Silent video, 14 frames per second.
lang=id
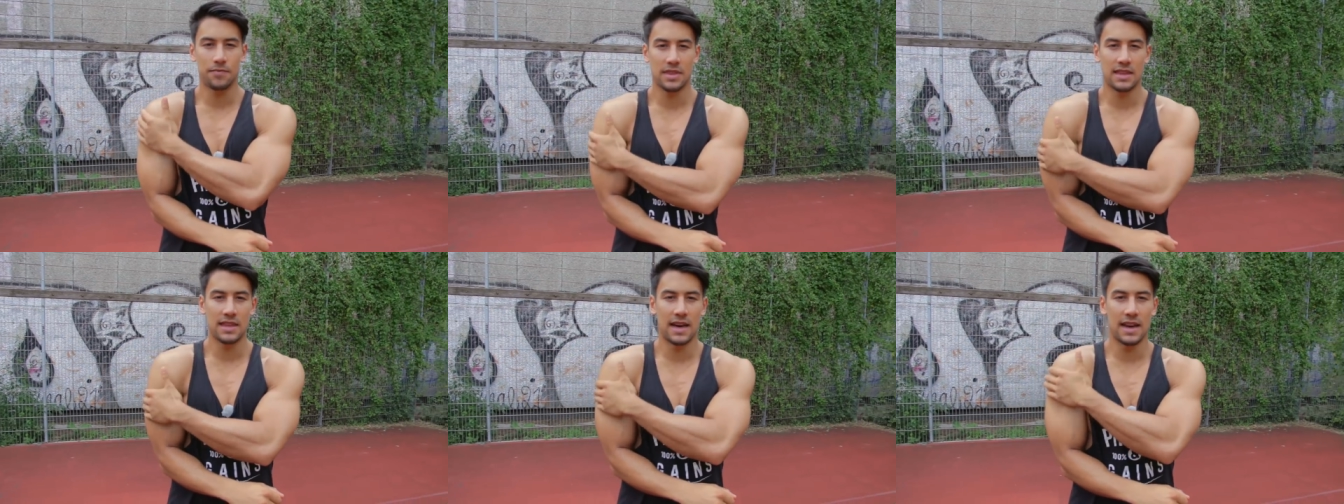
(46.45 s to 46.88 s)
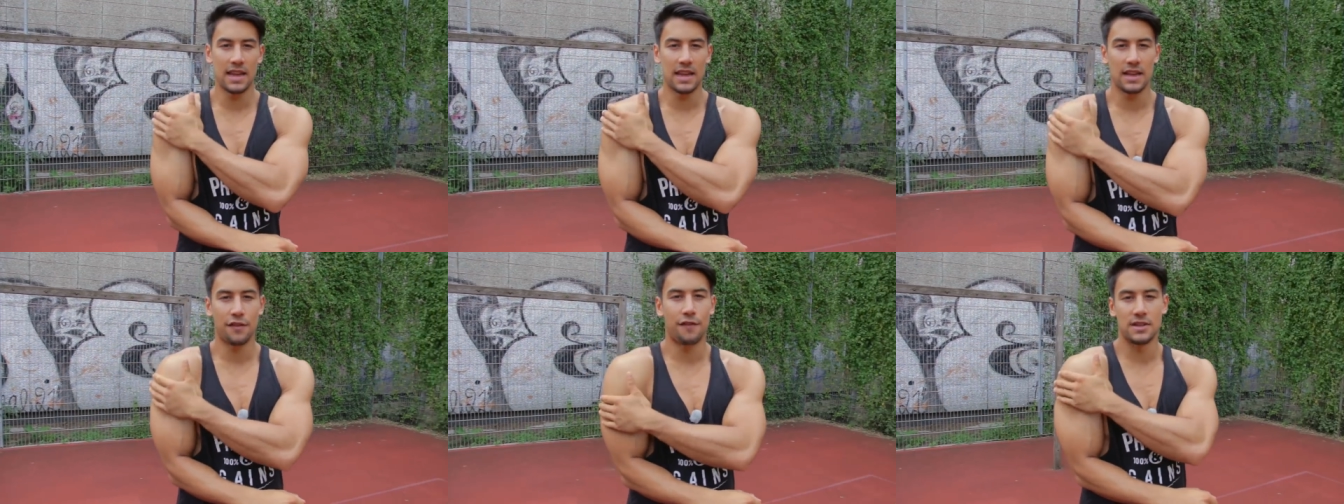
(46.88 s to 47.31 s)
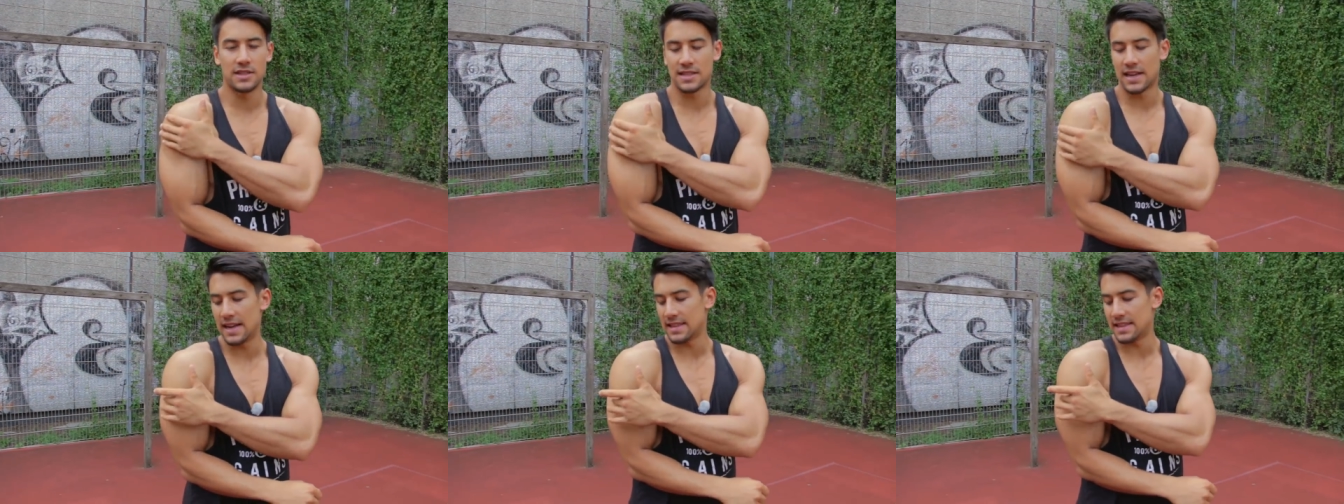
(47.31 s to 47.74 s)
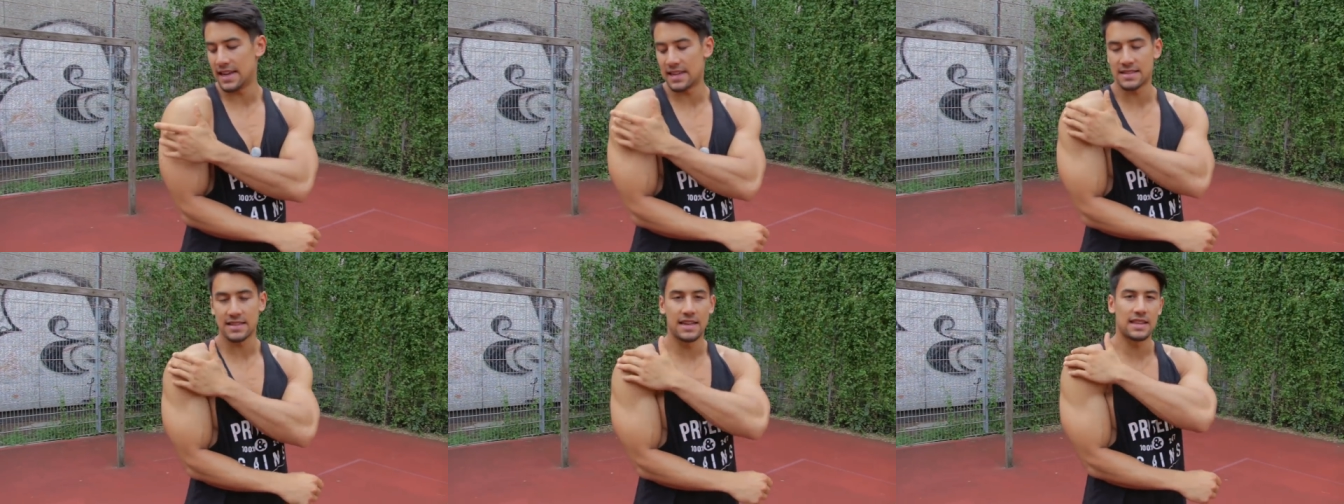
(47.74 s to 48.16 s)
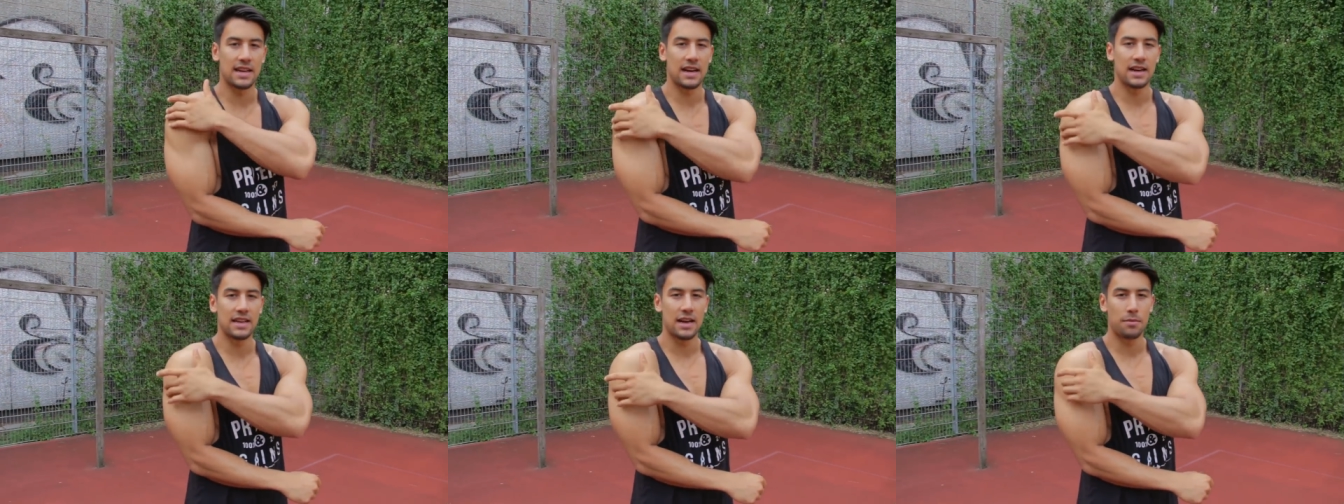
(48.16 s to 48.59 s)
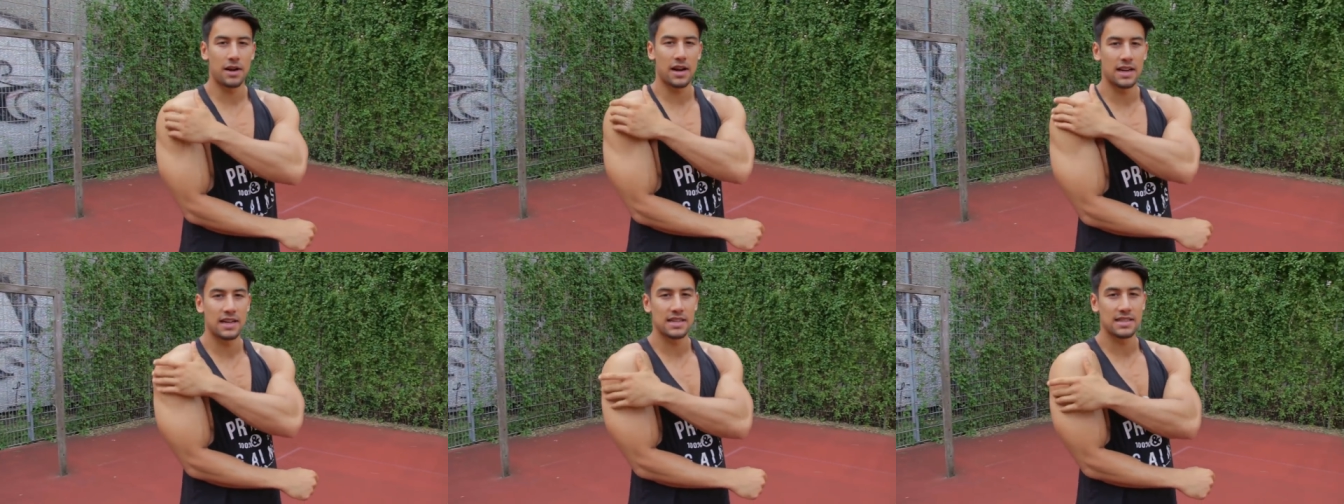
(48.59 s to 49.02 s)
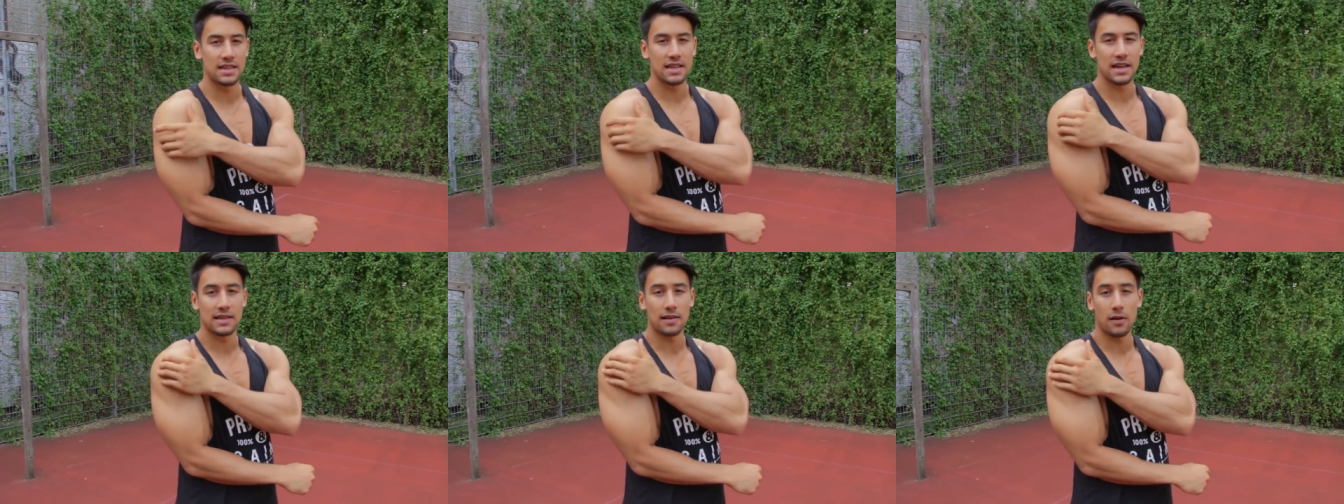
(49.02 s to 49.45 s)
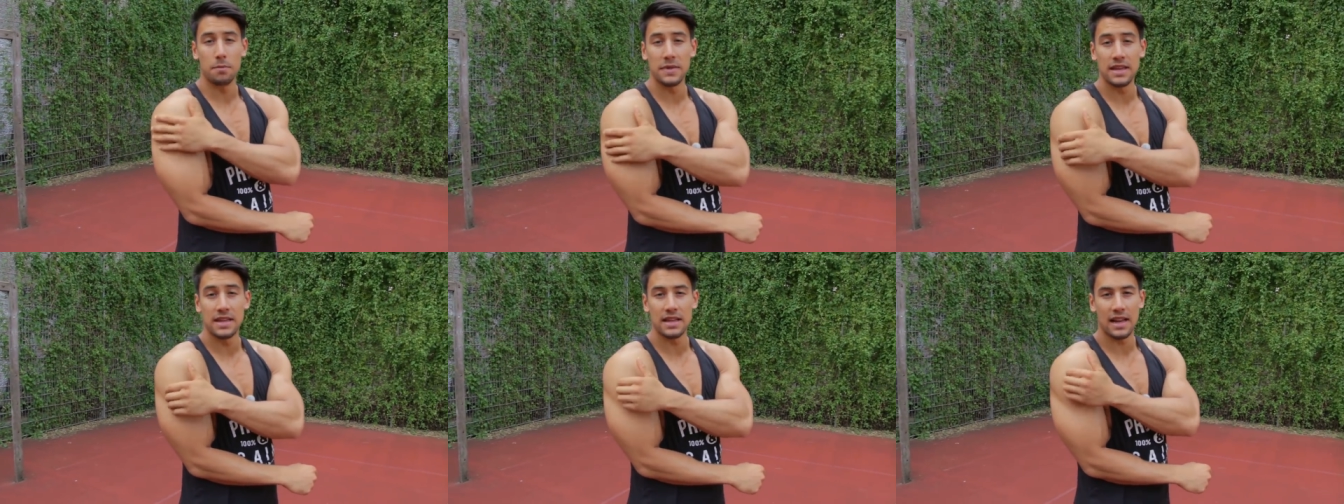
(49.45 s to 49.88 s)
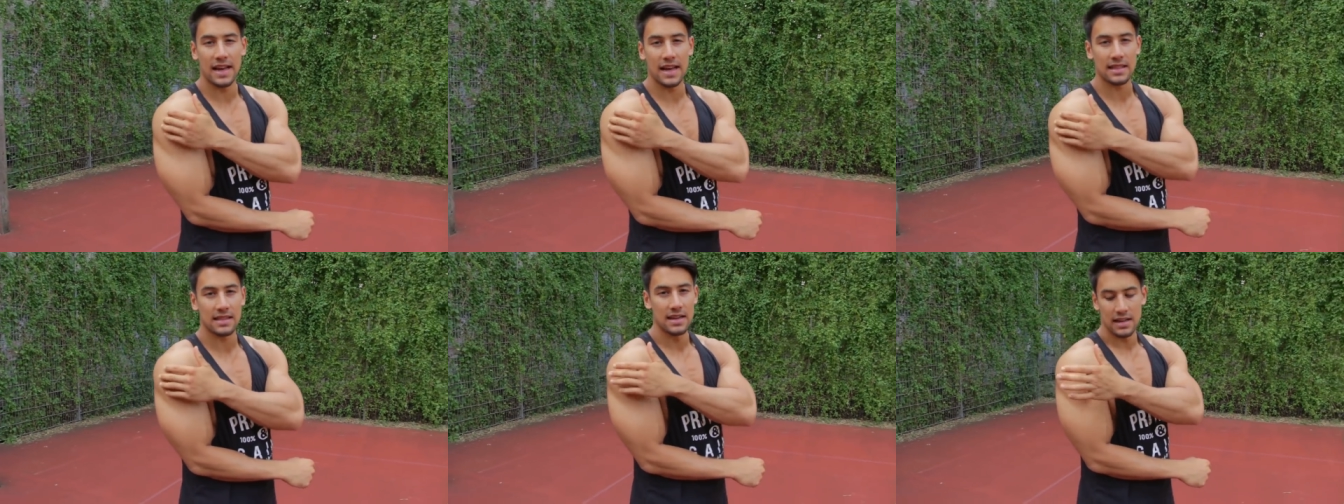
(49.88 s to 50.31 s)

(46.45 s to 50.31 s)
dari side delts kita yang berada di sini atau medial head